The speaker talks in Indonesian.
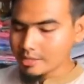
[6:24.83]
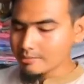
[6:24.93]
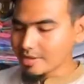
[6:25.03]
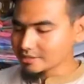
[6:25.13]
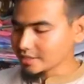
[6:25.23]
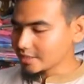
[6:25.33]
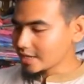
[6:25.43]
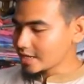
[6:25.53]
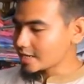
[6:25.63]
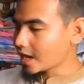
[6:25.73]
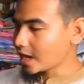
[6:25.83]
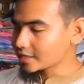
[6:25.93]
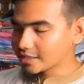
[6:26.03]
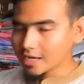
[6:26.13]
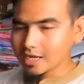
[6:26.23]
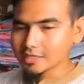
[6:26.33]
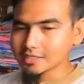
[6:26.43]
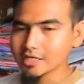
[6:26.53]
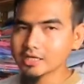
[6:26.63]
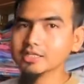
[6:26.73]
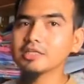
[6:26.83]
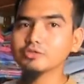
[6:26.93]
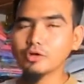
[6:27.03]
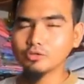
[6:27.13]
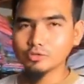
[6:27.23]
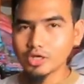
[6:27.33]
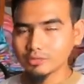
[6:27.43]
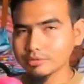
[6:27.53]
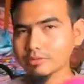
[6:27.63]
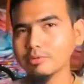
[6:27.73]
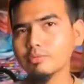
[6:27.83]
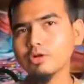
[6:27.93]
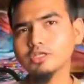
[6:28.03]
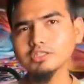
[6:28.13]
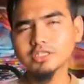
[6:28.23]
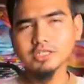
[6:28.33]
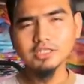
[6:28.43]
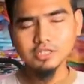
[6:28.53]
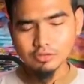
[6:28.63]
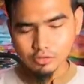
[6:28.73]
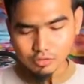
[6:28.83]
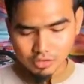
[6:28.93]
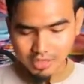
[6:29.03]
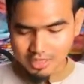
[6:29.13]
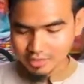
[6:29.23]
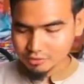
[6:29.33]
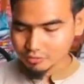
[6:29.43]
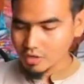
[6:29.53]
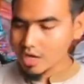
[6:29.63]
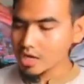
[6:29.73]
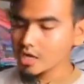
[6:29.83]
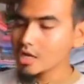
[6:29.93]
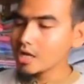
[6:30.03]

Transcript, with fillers: Biasanya yang harga-harga kita jual juga teman-teman boleh cek nanti di toko kita ada jual